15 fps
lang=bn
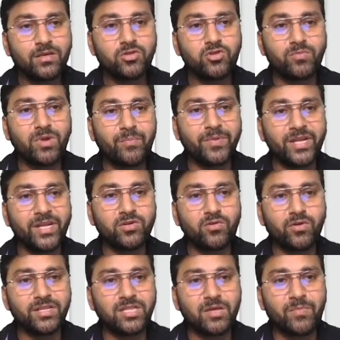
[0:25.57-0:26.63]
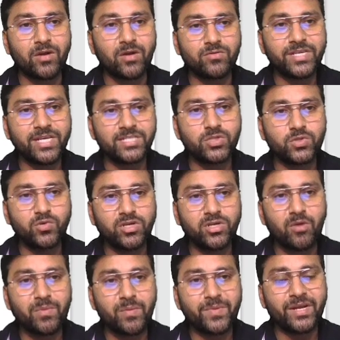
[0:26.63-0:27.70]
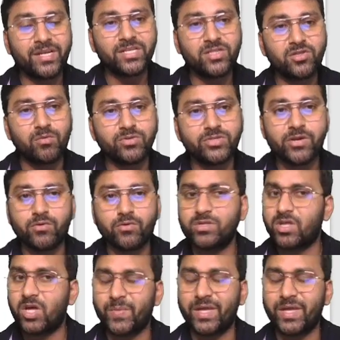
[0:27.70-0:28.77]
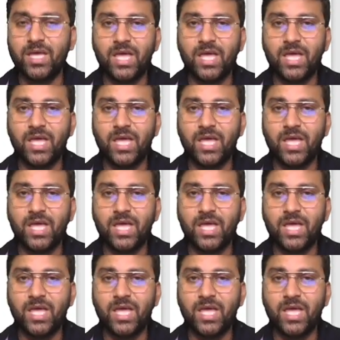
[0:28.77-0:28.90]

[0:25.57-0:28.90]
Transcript: তোমরা প্রিন্ট করে নিতে পারো ঠিক আছে দুই কপি প্রিন্ট কিন্তু অবশ্যই করতে হবে